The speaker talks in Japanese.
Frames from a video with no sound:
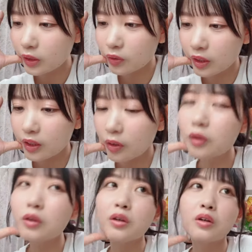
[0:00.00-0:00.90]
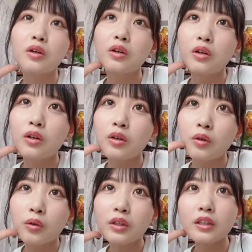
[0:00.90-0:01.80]
起きた時に「お
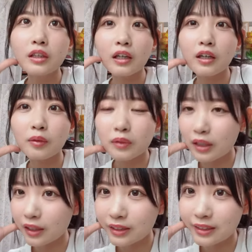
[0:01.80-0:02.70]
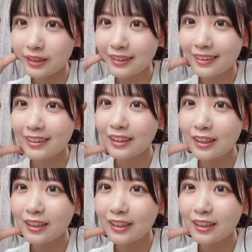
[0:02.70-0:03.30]
お起きてきた!」みたいな感じ「